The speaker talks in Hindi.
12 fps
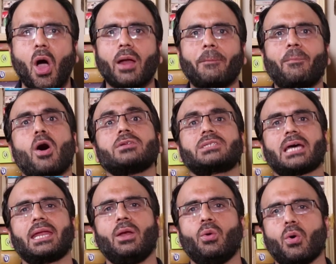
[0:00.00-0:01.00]
और बहुत
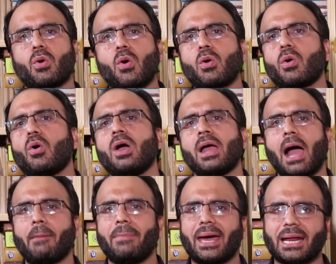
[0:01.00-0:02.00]
सारे लोगों को
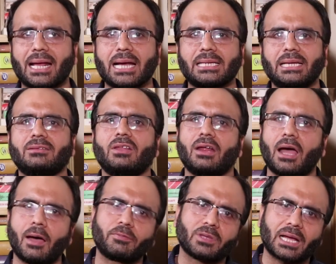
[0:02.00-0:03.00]
अमेरिका की
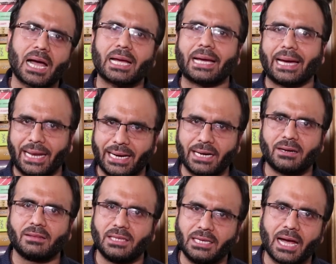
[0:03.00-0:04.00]
दरियाफ्त का
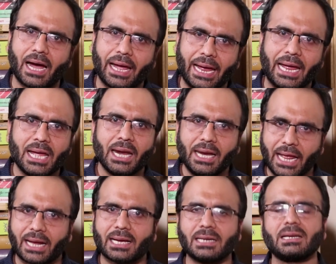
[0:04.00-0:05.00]
क्रेडिट दिया है
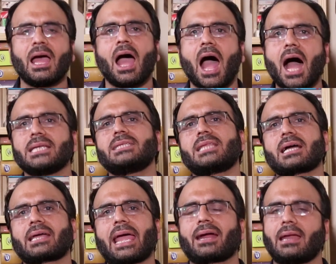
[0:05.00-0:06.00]
लेकिन आज
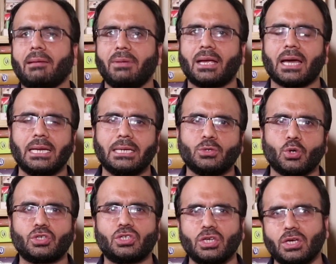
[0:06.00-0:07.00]
तक एकेडमिकली
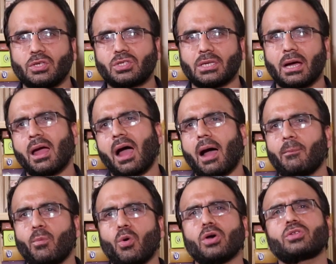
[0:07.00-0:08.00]
जो चीज़
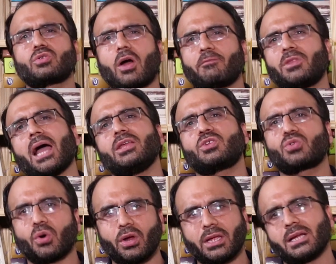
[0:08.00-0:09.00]
मोस्ट ऑफ द
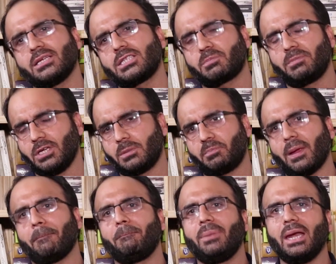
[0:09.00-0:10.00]
हिस्टोरियन जिस चीज़
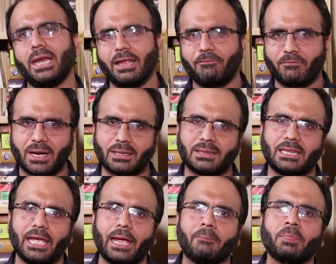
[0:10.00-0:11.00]
पे बिलीव
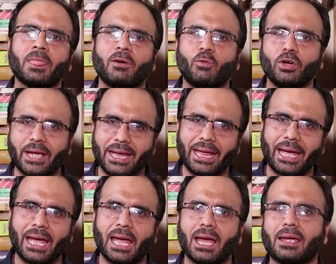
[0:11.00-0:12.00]
करते हैं वो यही
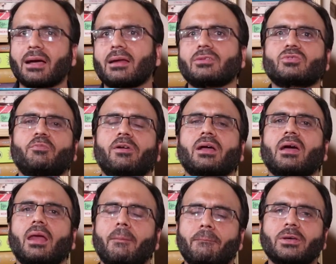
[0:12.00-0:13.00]
है कि क्रिस्टोफर
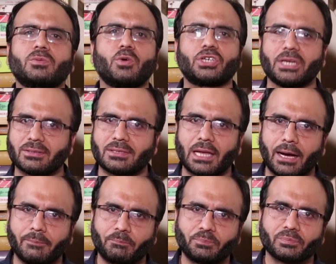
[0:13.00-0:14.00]
कोलंबस वो शख्स
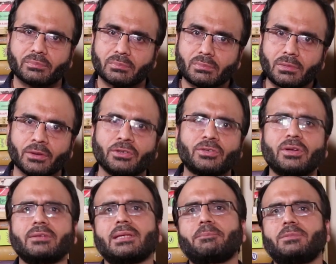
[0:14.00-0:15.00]
था
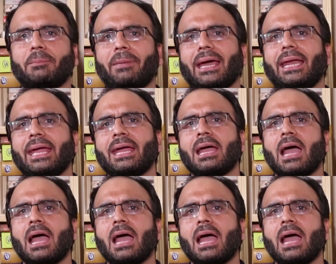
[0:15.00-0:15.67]
जिसने सबसे पहले